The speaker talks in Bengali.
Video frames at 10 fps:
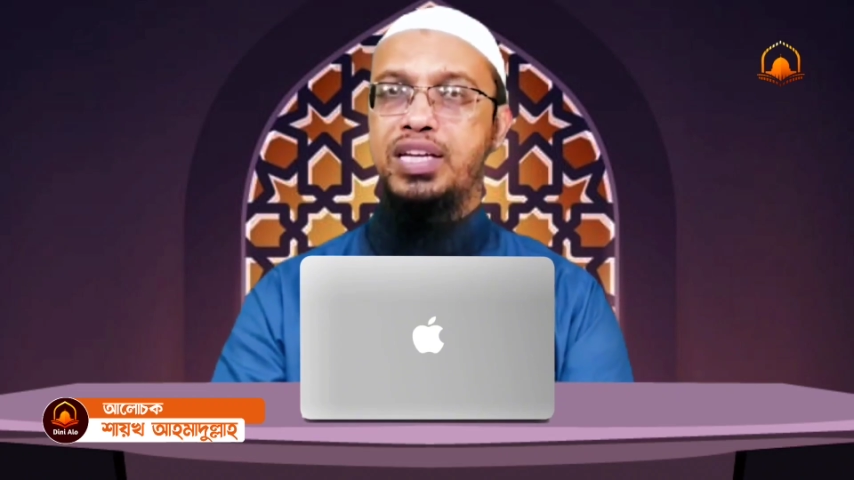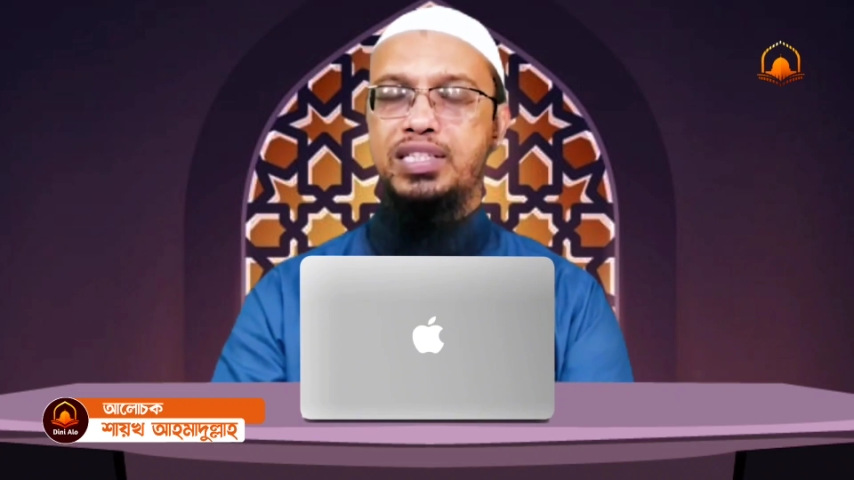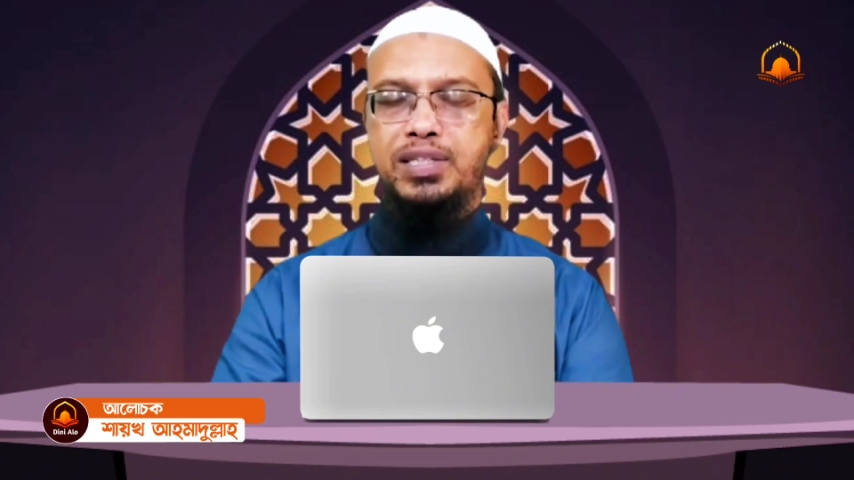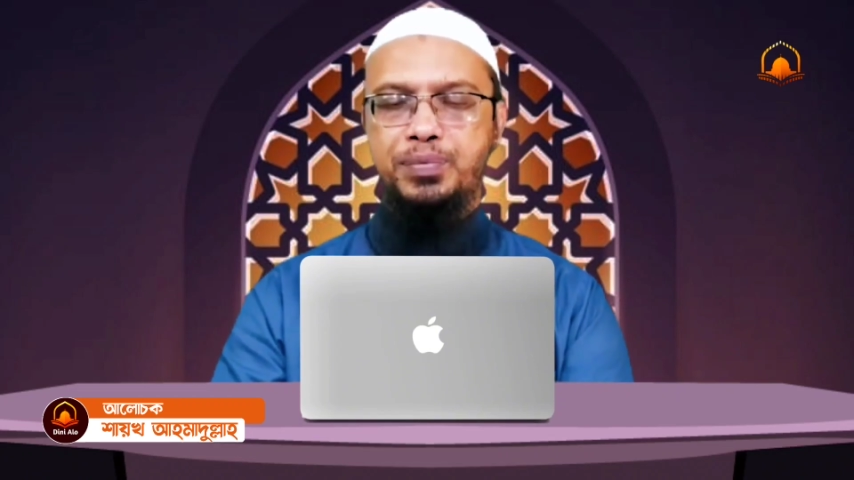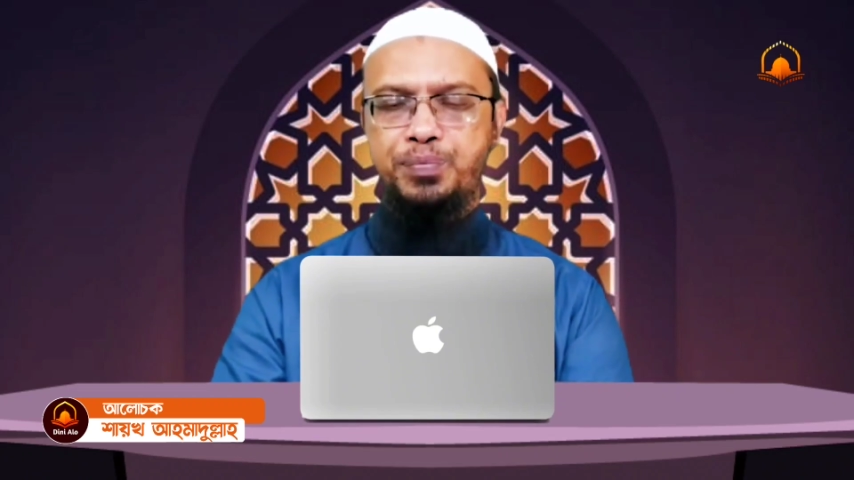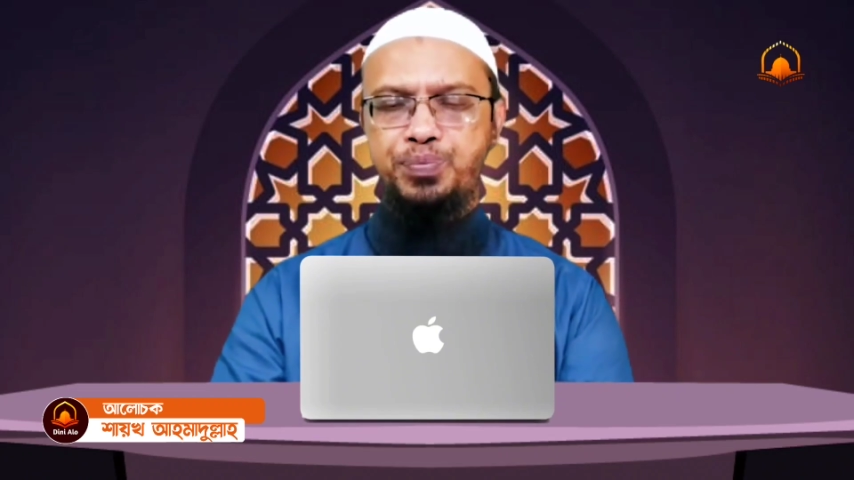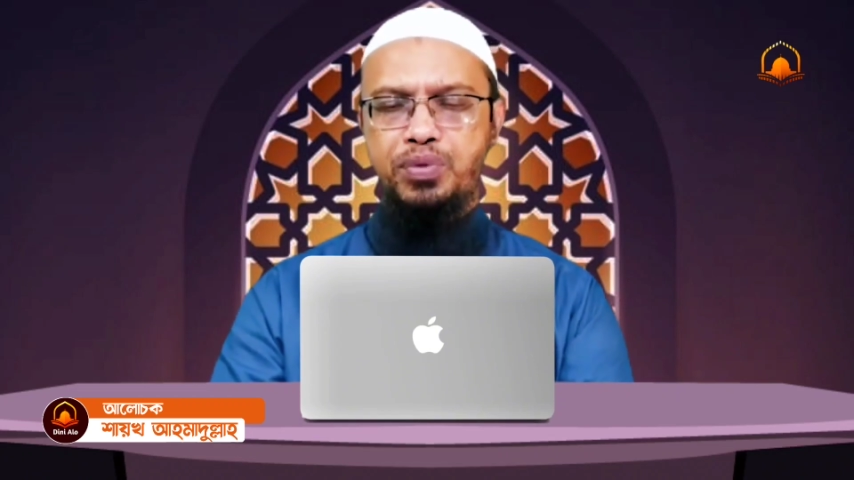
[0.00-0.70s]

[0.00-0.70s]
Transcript: দেখেছি